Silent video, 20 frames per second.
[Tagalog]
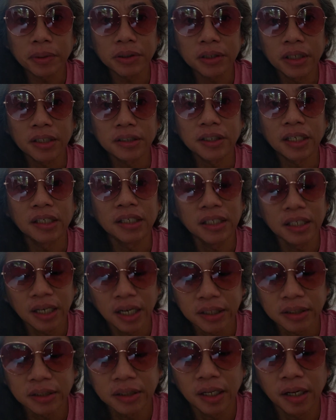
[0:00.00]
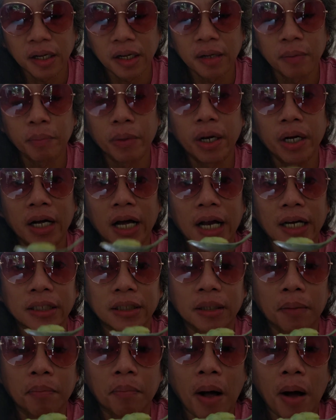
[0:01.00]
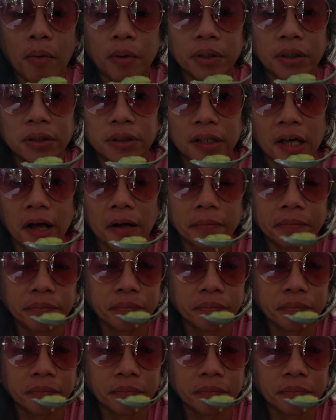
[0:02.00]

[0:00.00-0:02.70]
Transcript: pa sila sa ningas ng galit ng bawat isa